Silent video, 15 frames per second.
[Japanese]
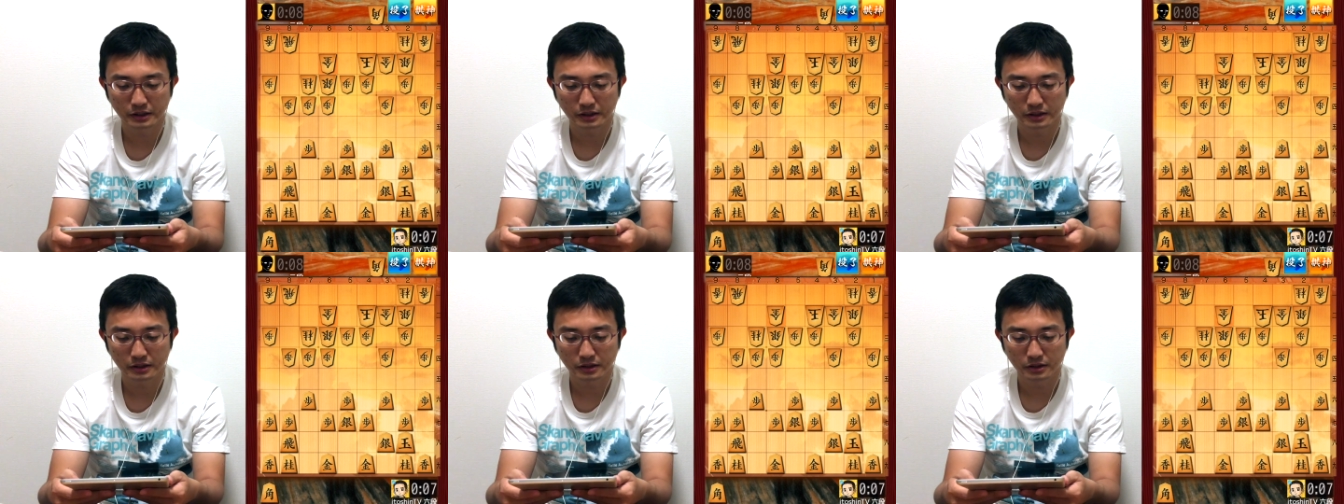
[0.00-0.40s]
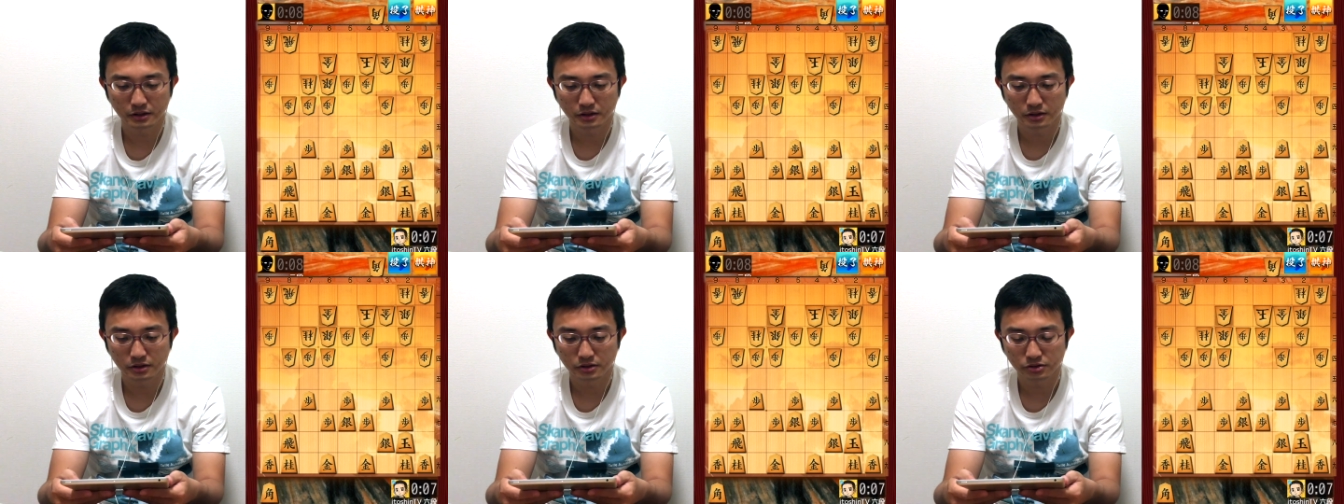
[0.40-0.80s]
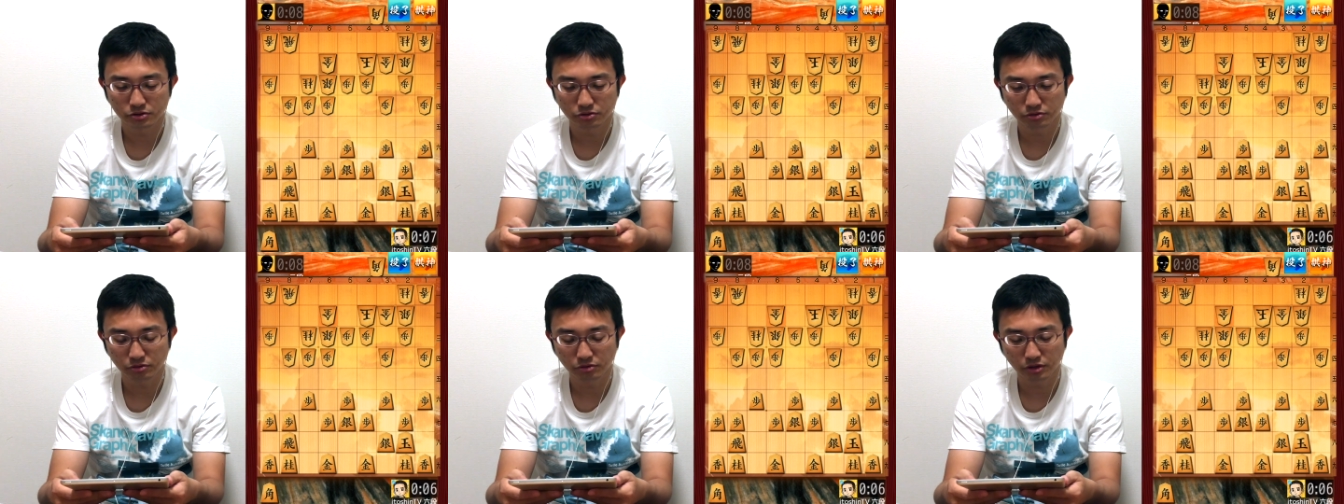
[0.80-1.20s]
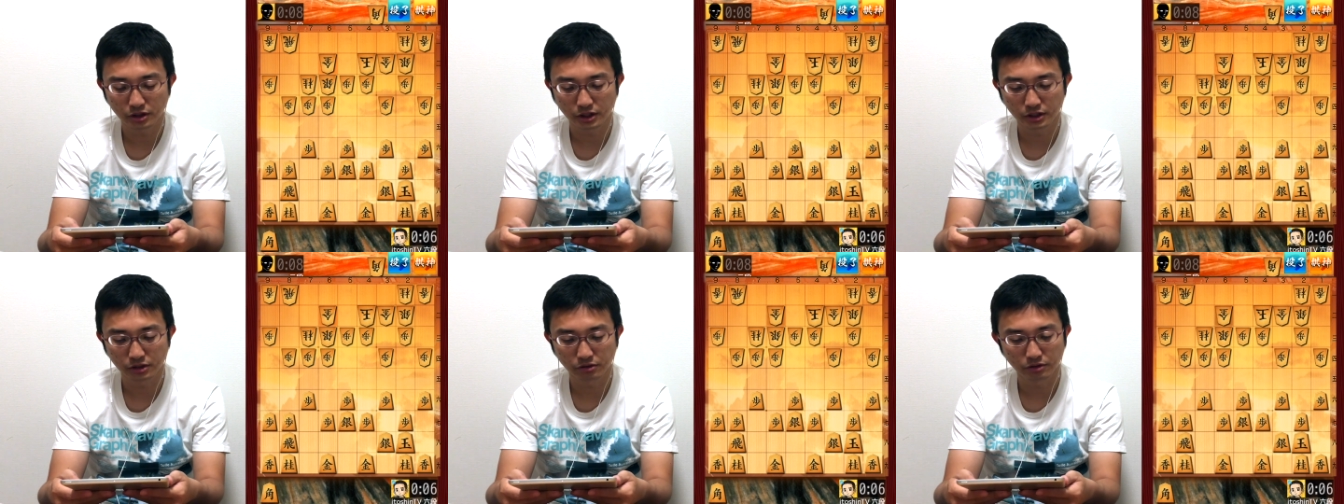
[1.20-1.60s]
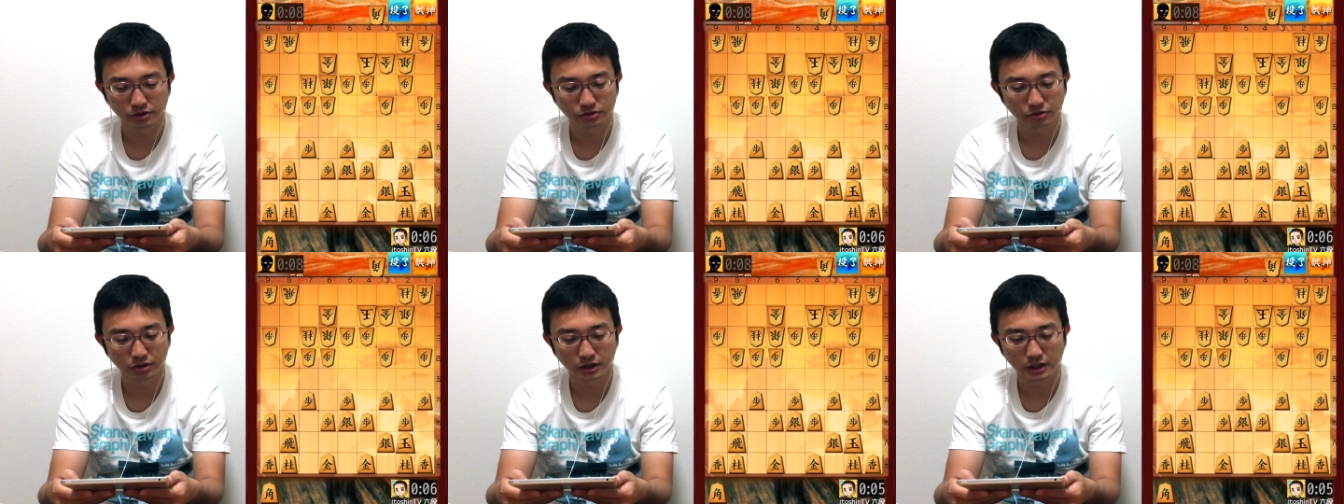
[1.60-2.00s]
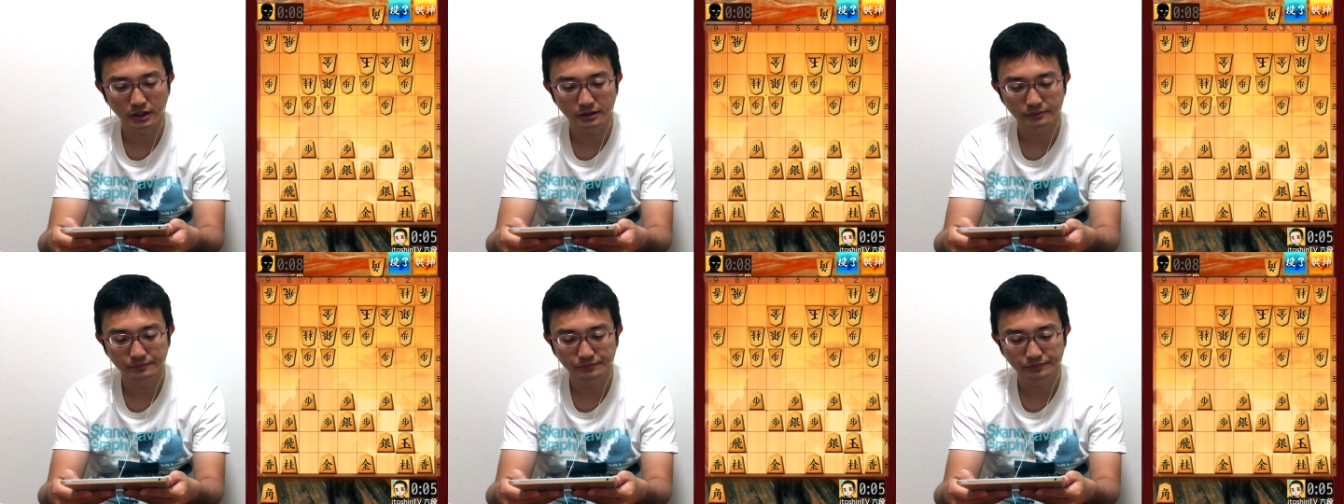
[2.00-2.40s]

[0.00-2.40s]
ちょっと嫌なんだよな、それが。